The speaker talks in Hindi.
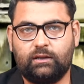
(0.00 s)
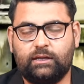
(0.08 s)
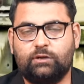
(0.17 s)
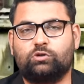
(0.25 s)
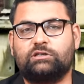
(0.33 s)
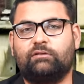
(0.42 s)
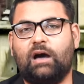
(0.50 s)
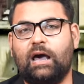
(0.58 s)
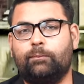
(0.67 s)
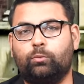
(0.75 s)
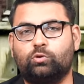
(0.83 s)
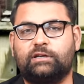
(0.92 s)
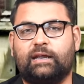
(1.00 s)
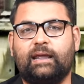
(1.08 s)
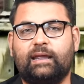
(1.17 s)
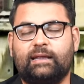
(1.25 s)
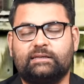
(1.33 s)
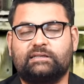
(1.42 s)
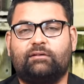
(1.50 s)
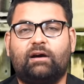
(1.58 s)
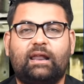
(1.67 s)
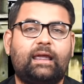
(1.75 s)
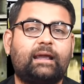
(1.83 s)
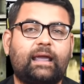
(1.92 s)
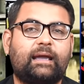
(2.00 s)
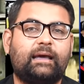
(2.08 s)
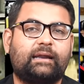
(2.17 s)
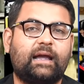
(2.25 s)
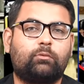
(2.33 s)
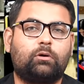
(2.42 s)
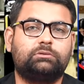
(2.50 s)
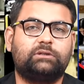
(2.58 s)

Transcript: ये जो सवाल पूछे गए ये सवाल एक एक करके आपको